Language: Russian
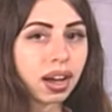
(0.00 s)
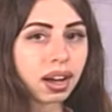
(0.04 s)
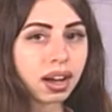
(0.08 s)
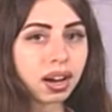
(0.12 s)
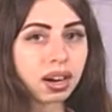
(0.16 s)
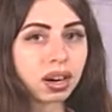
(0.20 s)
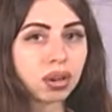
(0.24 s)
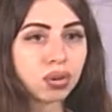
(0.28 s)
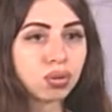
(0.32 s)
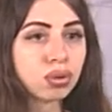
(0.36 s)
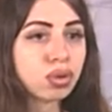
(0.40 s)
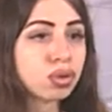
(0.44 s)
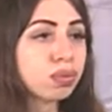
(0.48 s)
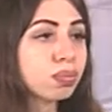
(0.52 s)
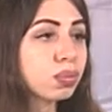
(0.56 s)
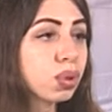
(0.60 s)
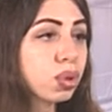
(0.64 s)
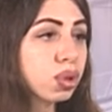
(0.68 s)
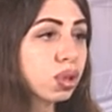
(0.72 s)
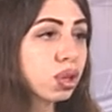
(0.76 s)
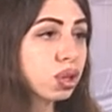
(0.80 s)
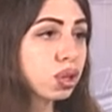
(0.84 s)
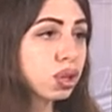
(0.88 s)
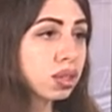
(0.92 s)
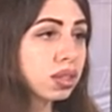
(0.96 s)
э, очень
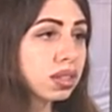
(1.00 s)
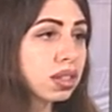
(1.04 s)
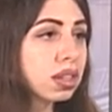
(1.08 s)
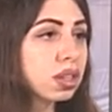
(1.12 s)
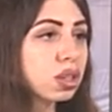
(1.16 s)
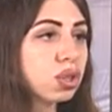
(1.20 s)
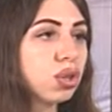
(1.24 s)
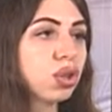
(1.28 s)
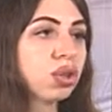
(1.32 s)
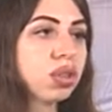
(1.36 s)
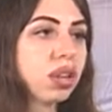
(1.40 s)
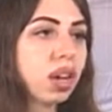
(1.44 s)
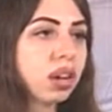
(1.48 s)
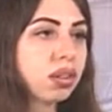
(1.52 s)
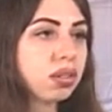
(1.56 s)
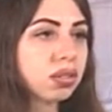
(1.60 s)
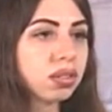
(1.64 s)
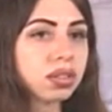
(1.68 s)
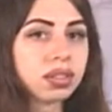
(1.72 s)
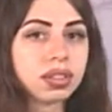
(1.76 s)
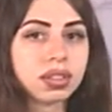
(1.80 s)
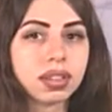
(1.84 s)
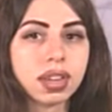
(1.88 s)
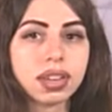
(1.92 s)
многие жители считают это,